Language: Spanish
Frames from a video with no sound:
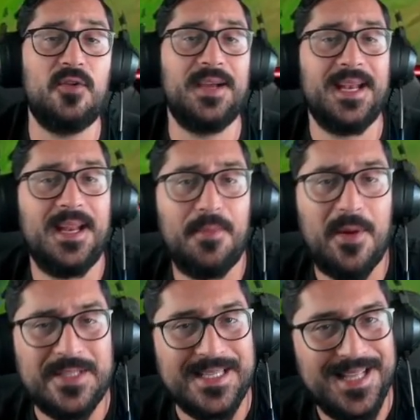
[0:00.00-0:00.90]
con Kennen,
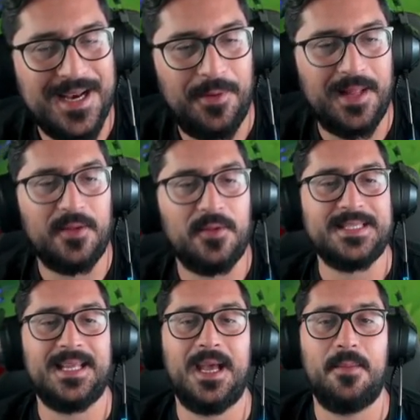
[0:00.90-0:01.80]
vamos a estar hablando de
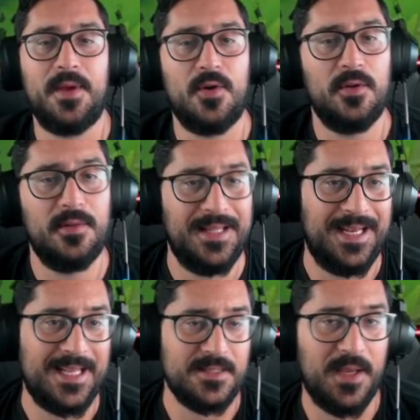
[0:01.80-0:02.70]
este campeón, de
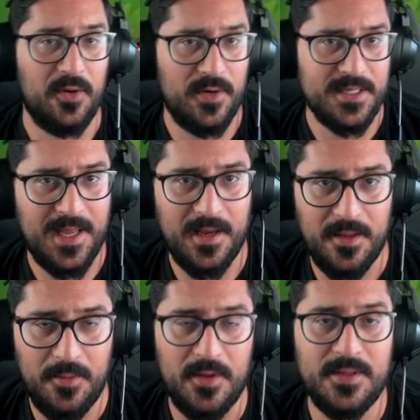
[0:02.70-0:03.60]
las mejoras que ha
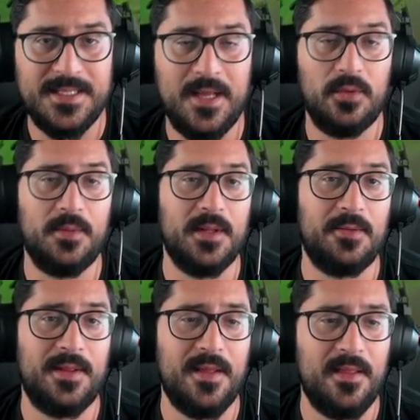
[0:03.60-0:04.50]
recibido en esta última
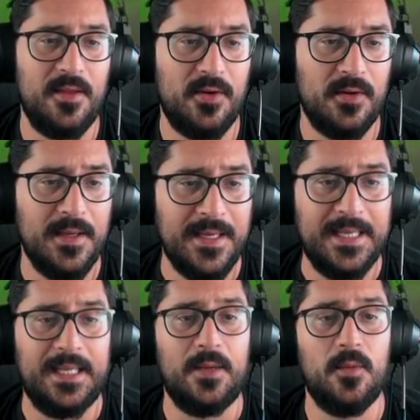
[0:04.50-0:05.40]
actualización
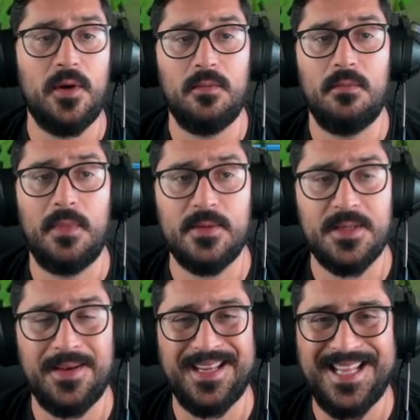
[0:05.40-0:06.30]
y bueno, vamos a
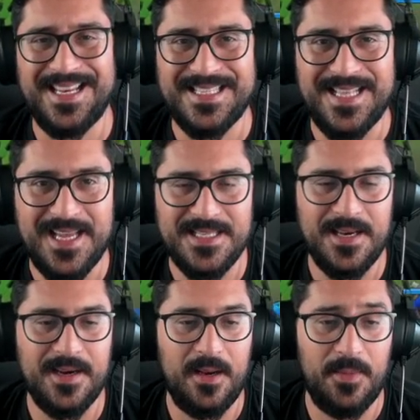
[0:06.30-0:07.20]
ver qué tal está, si
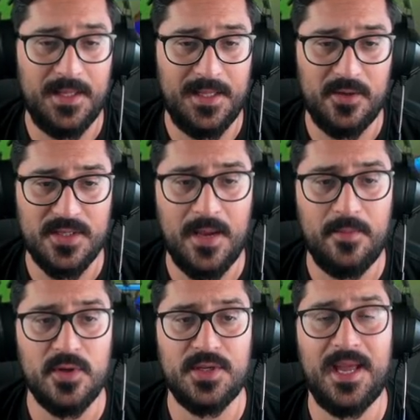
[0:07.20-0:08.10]
realmente los
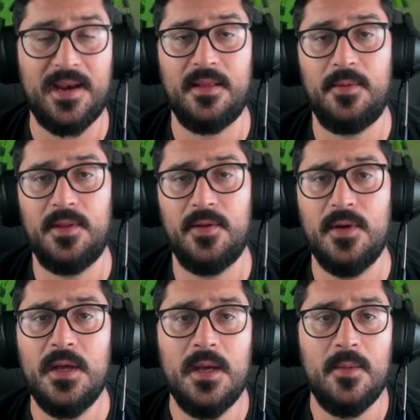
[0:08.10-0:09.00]
cambios que ha recibido
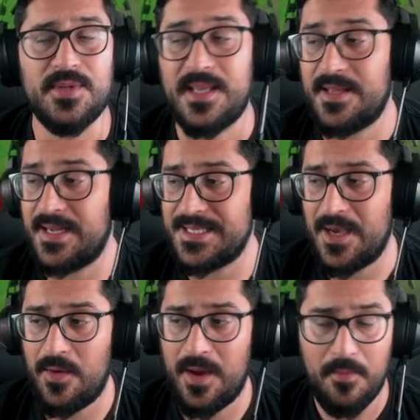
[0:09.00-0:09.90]
pues hacen que sea
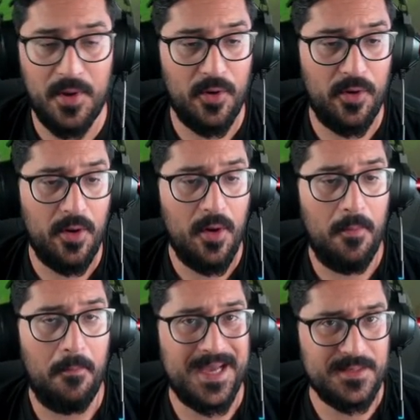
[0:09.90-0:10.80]
un campeón
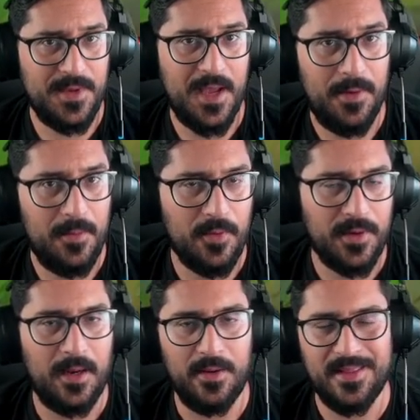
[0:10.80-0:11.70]
más viable
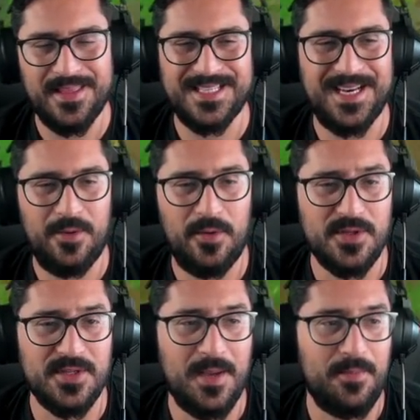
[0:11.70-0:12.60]
porque la verdad es que era uno de
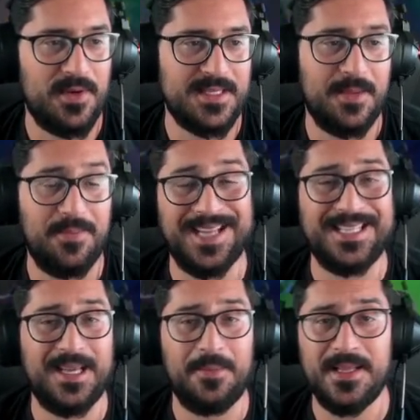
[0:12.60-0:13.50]
esos campeones que
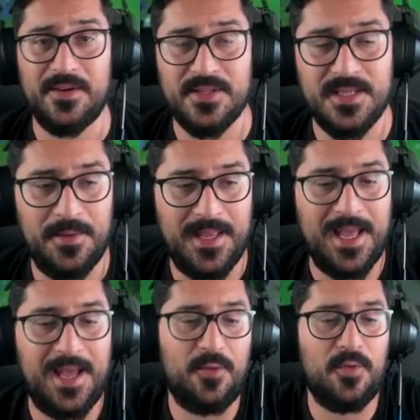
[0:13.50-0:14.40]
prácticamente no se
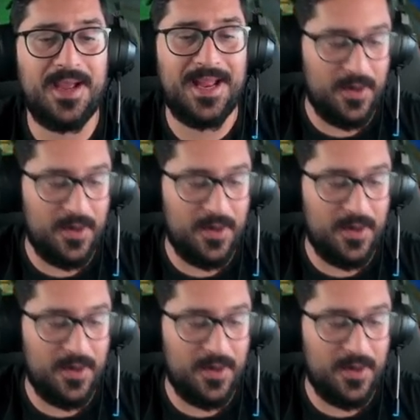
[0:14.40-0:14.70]
veía nunca en